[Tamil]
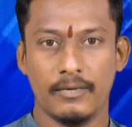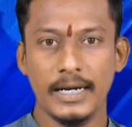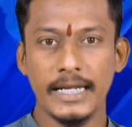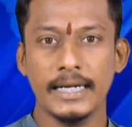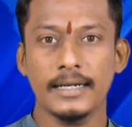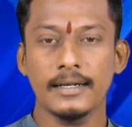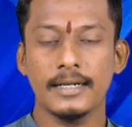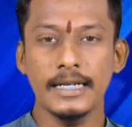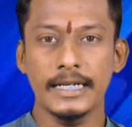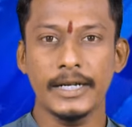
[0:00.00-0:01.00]
வன்னியர்களுக்கு
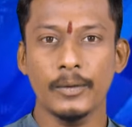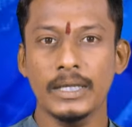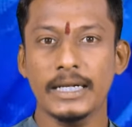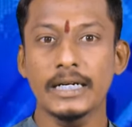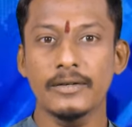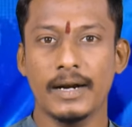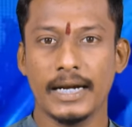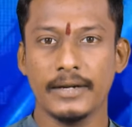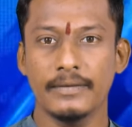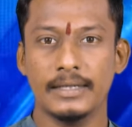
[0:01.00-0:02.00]
இடஒதுக்கீடு
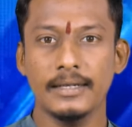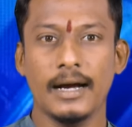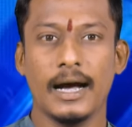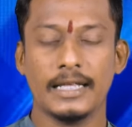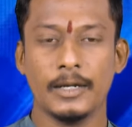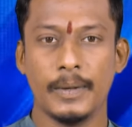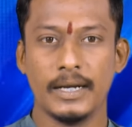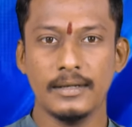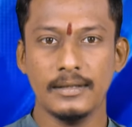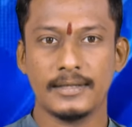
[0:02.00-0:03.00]
வழங்கிவிட்டு அதன்
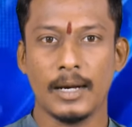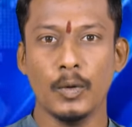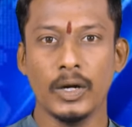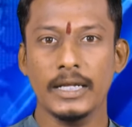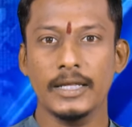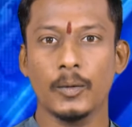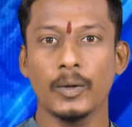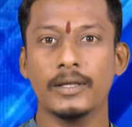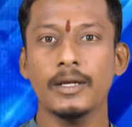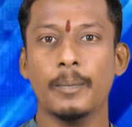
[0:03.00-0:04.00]
பிறகு சமூக நீதி
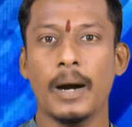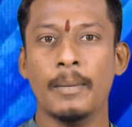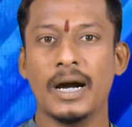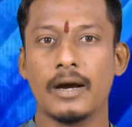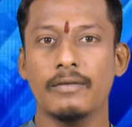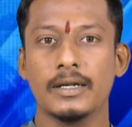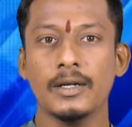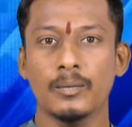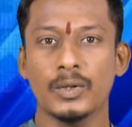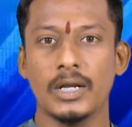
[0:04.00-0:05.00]
குறித்து பாமகவிற்கு
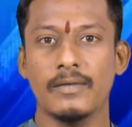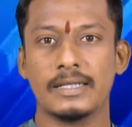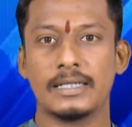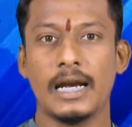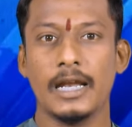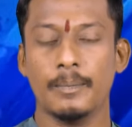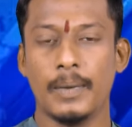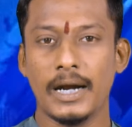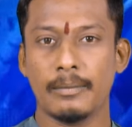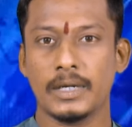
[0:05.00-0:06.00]
முதல்வர் ஸ்டாலின்
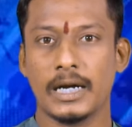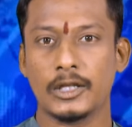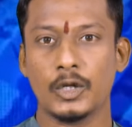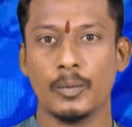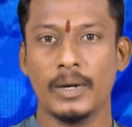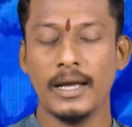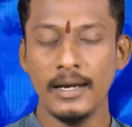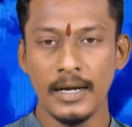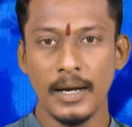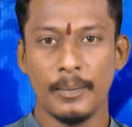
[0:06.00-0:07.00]
பாடம் நடத்தட்டும் என
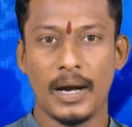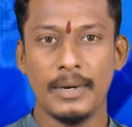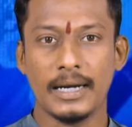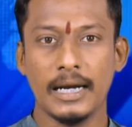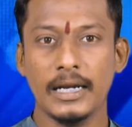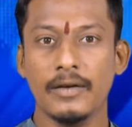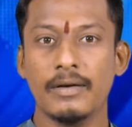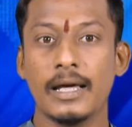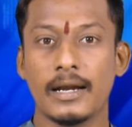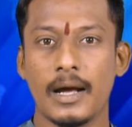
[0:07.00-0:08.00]
பாமக
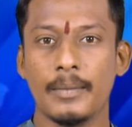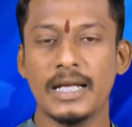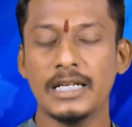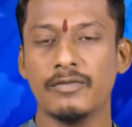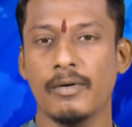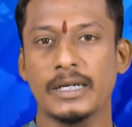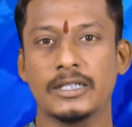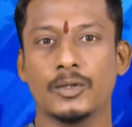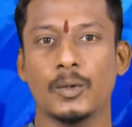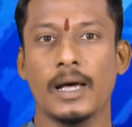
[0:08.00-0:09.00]
நிறுவனர் ராமதாஸ்
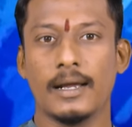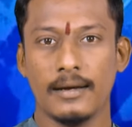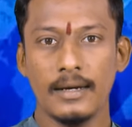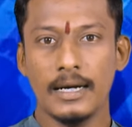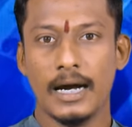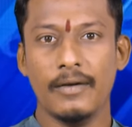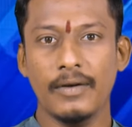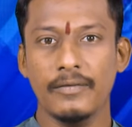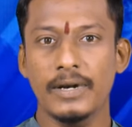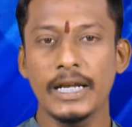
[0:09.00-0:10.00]
விமர்சித்துள்ளார்
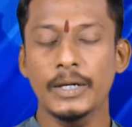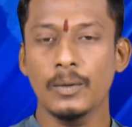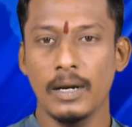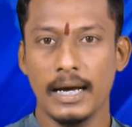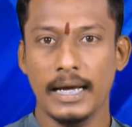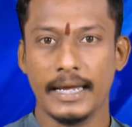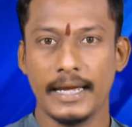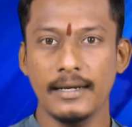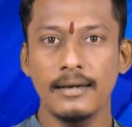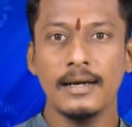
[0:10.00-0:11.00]
அவர் வெளியிட்டுள்ள
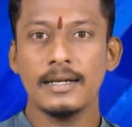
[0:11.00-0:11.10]
அறிக்கையில்